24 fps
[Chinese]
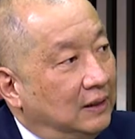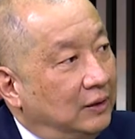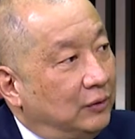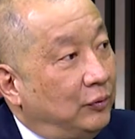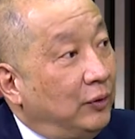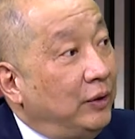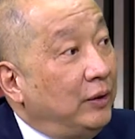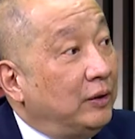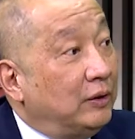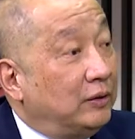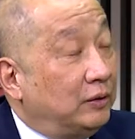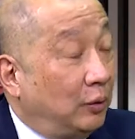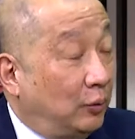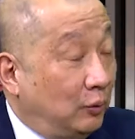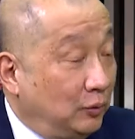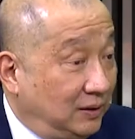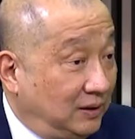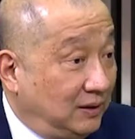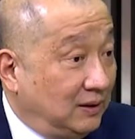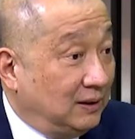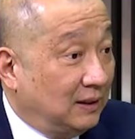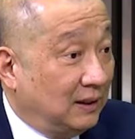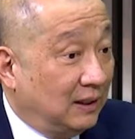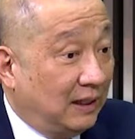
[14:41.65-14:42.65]
对于投
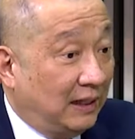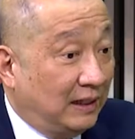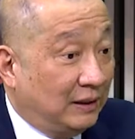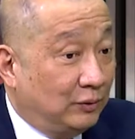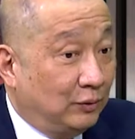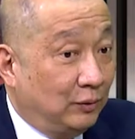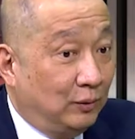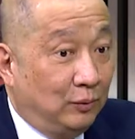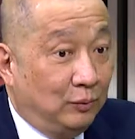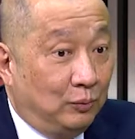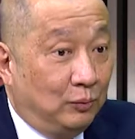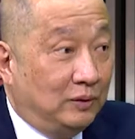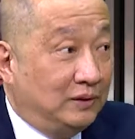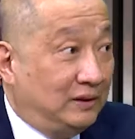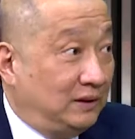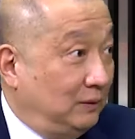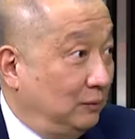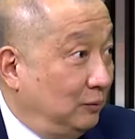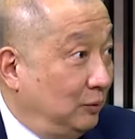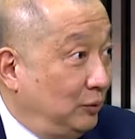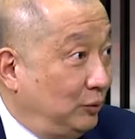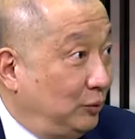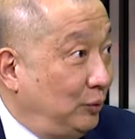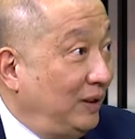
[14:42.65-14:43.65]
资者来说，我
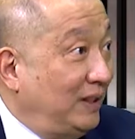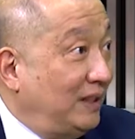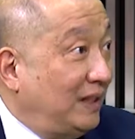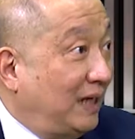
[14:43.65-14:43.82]
我最